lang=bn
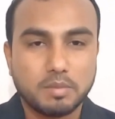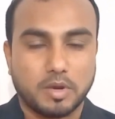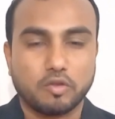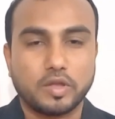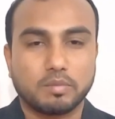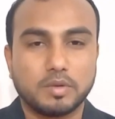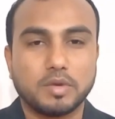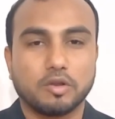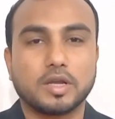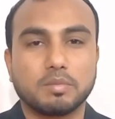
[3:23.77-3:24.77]
ভালো থাকবেন
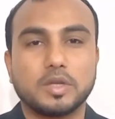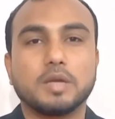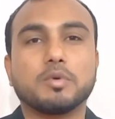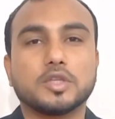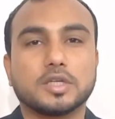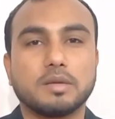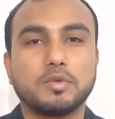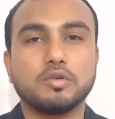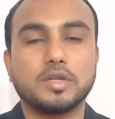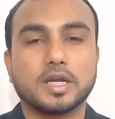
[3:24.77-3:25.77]
ভালো রাখবেন এই প্রত্যাশায়
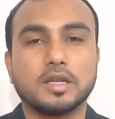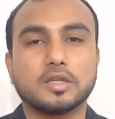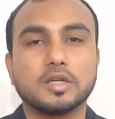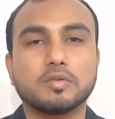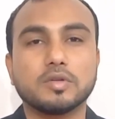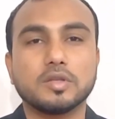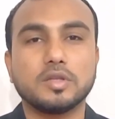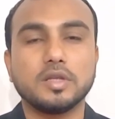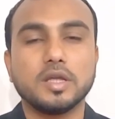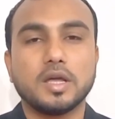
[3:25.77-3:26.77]
ভিডিওটি এখানে শেষ
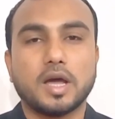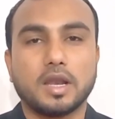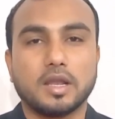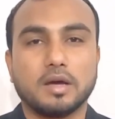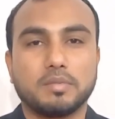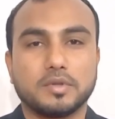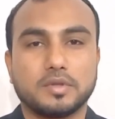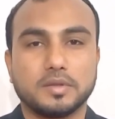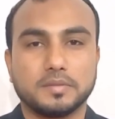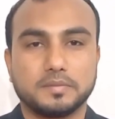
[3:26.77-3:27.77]
করতেছি আল্লাহ হাফেজ